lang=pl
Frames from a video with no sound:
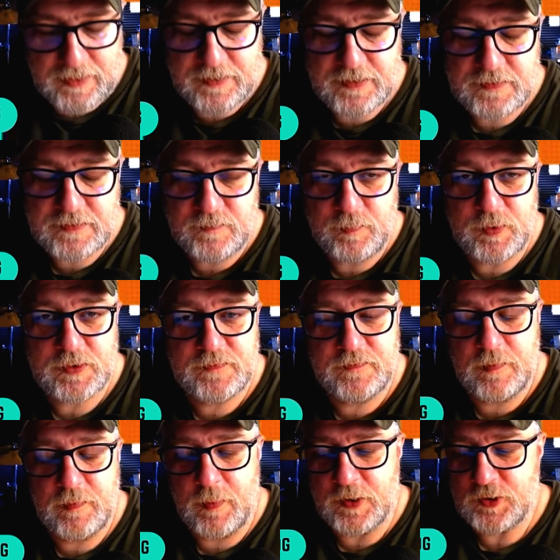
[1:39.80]
jest wprost
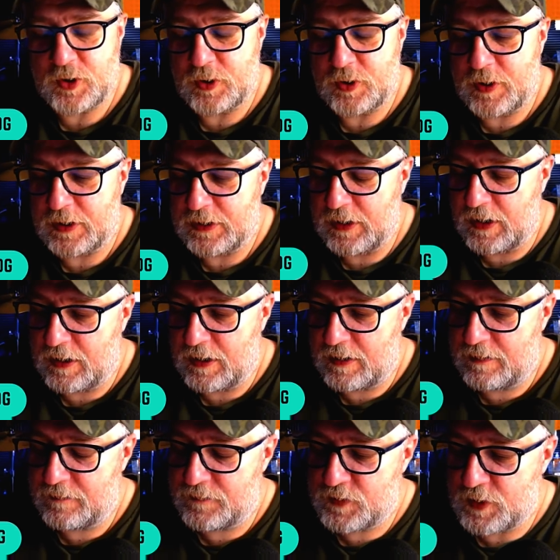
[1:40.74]
wymarzona
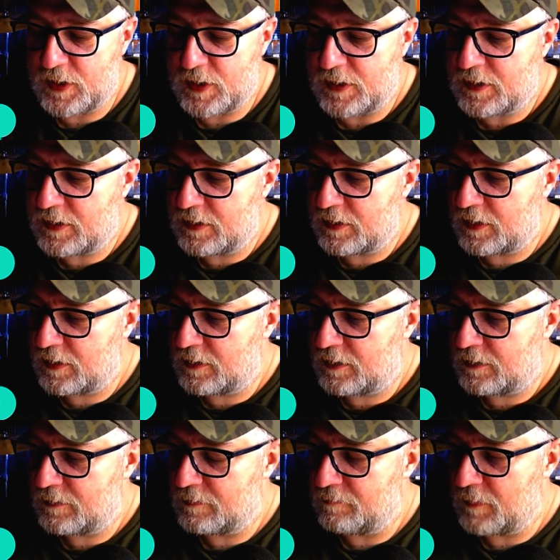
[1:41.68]
dla wszelkiej
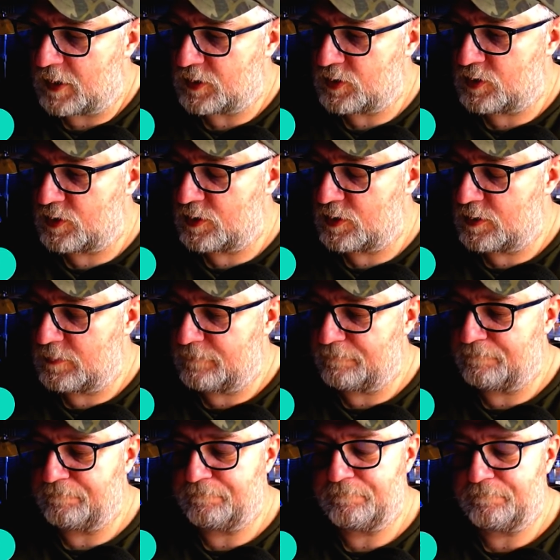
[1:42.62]
maści
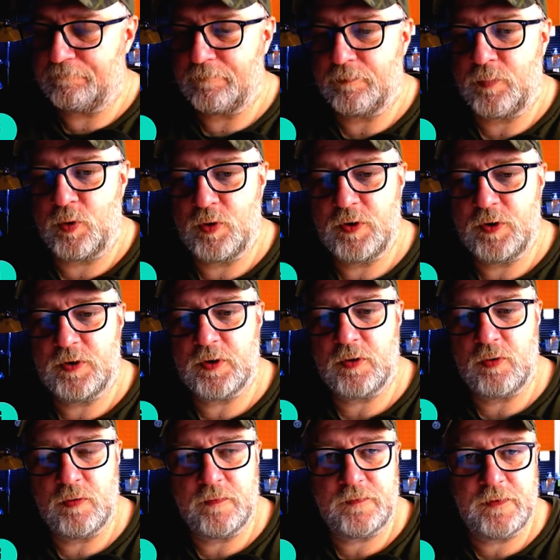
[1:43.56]
mm,
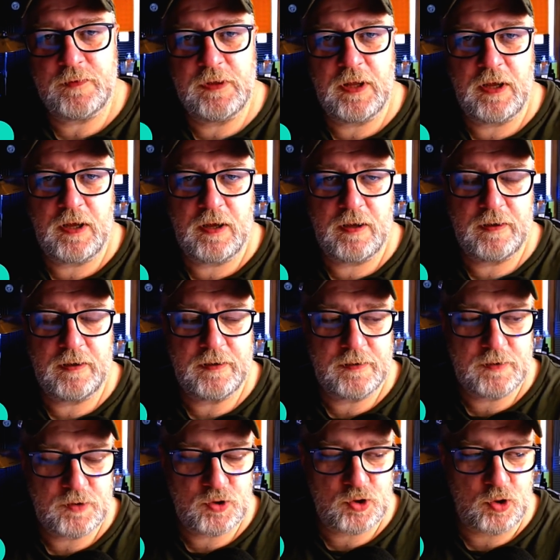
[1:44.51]
polityków, dla
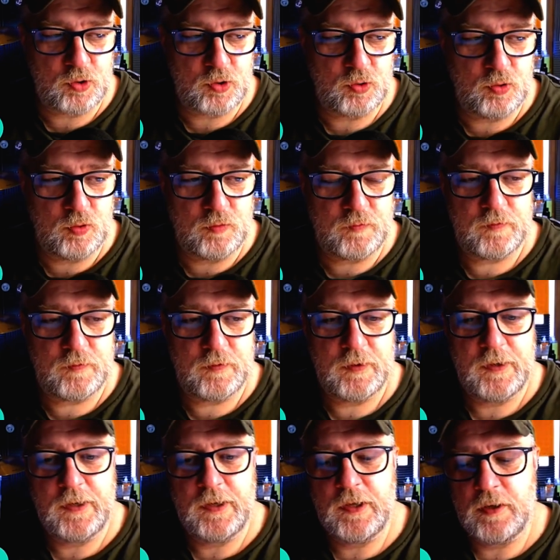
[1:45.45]
rządów,
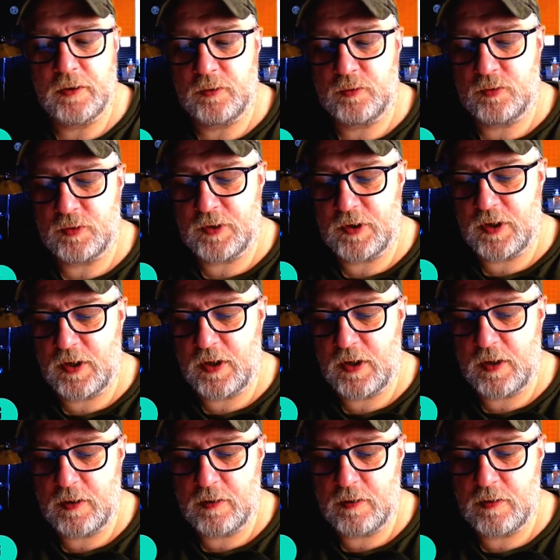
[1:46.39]
które
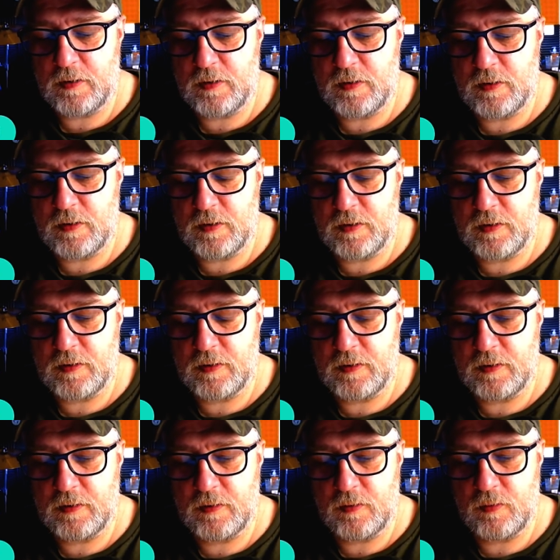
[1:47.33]

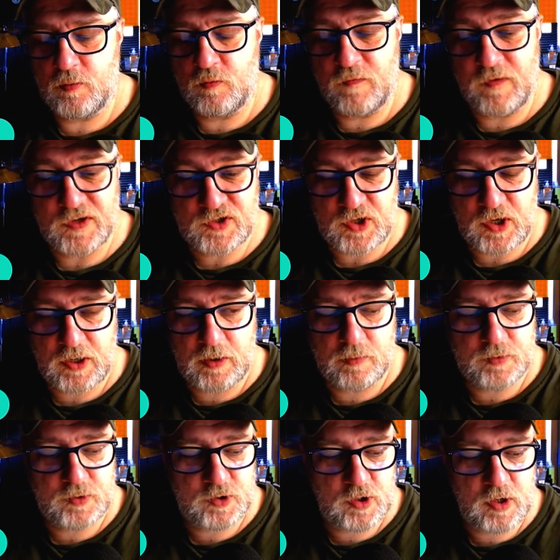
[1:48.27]
uważają,
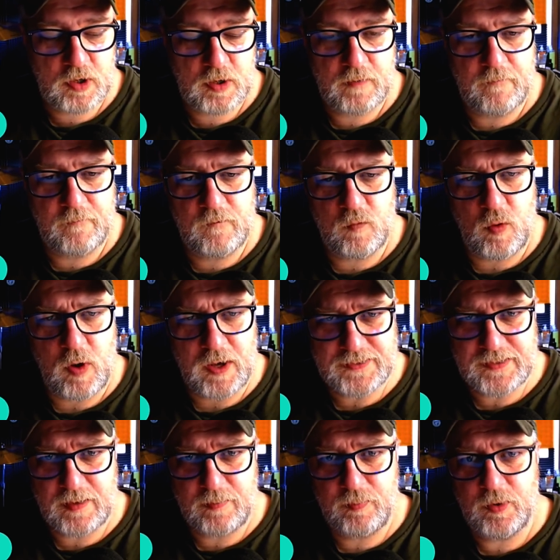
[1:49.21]
że
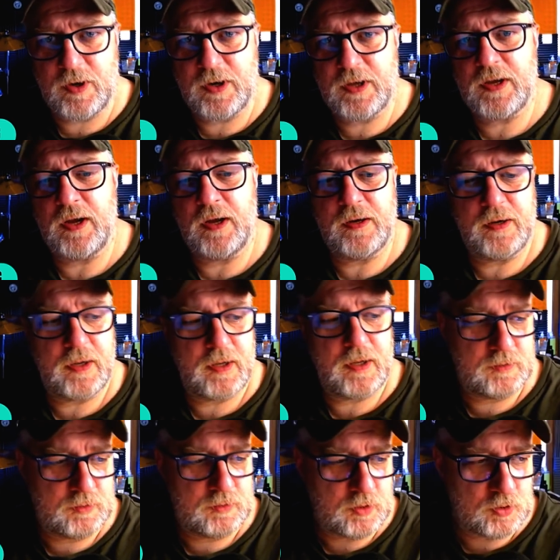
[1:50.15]
władza polega na
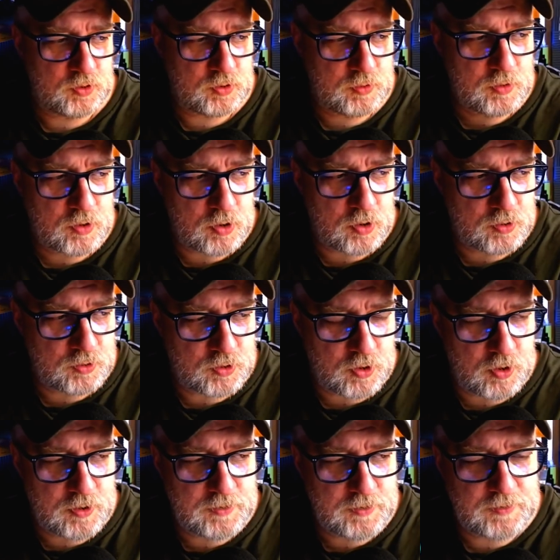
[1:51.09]

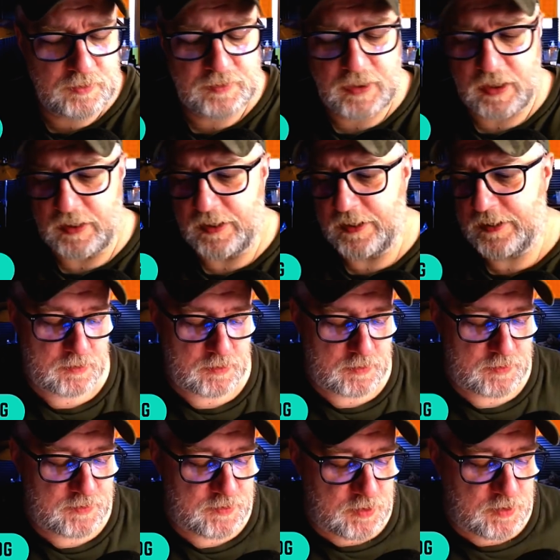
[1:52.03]
kontroli totalnej,
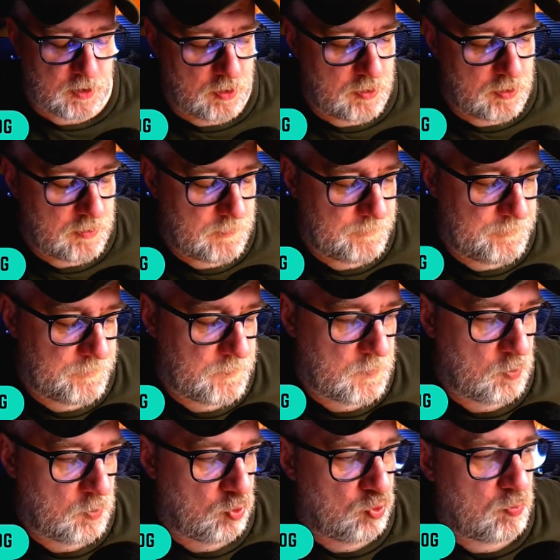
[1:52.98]
co
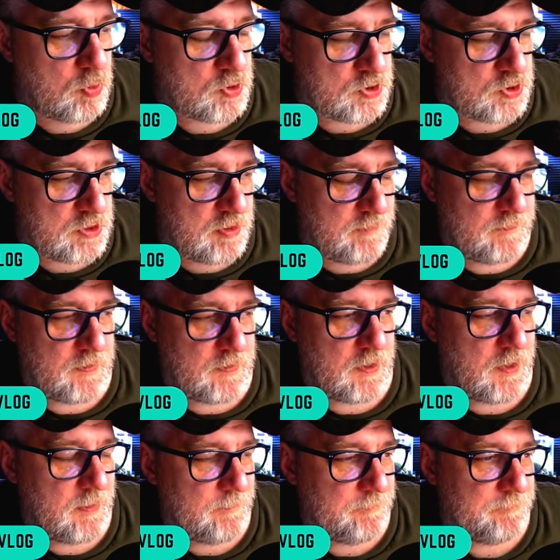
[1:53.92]
umożliwia